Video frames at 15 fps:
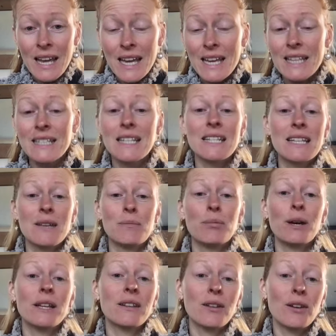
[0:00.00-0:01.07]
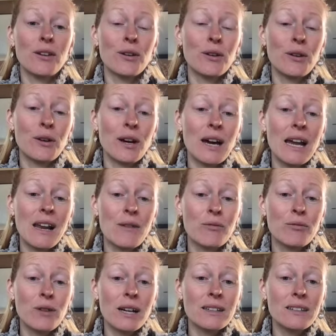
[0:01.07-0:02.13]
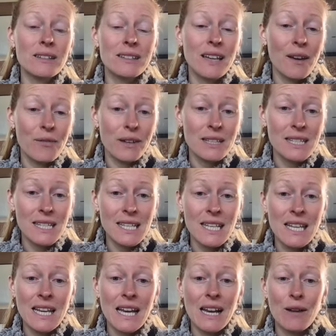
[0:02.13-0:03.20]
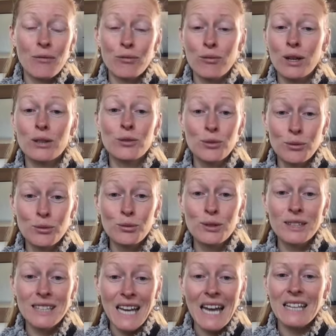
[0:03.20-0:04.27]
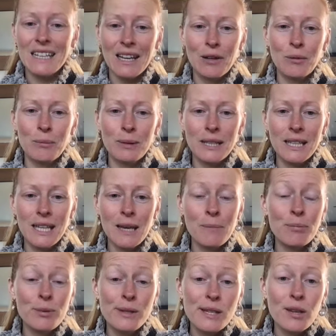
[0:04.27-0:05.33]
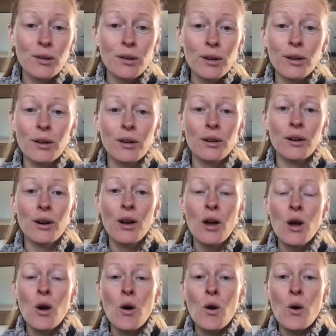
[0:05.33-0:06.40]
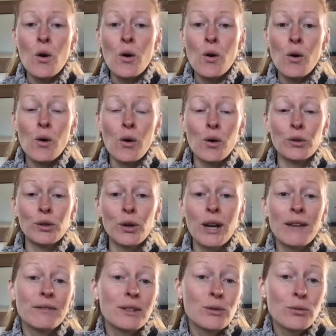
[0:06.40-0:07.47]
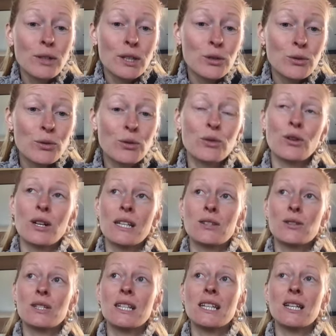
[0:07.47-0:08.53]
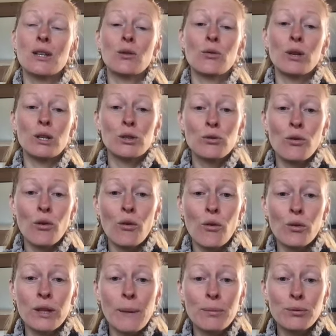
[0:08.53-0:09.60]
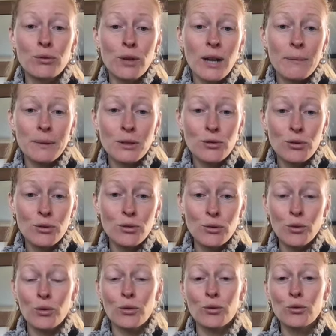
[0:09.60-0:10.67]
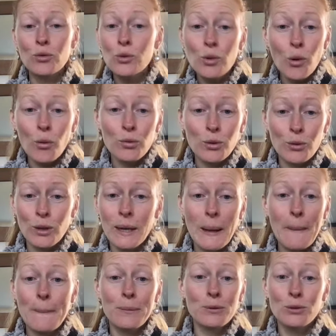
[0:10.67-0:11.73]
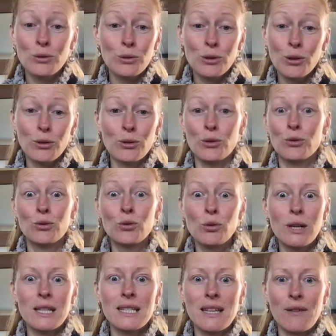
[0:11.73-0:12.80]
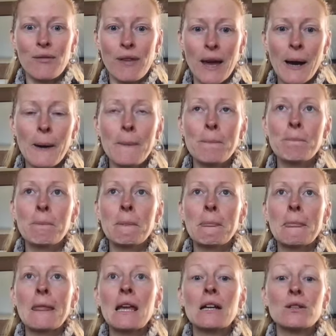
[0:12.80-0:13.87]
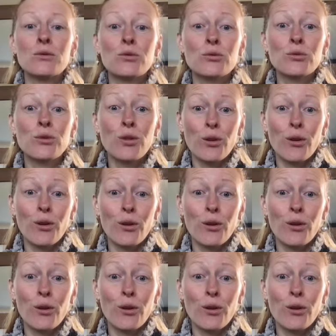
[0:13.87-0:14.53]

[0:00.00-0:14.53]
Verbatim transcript: Et c'est ce qui peut être à la fois très facile et à la fois, du coup, très, très compliqué, puisque dans la vie de tous les jours, dans la société de tous les jours, on a plutôt l'habitude de tout contrôler plutôt que de tout laisser faire. Donc,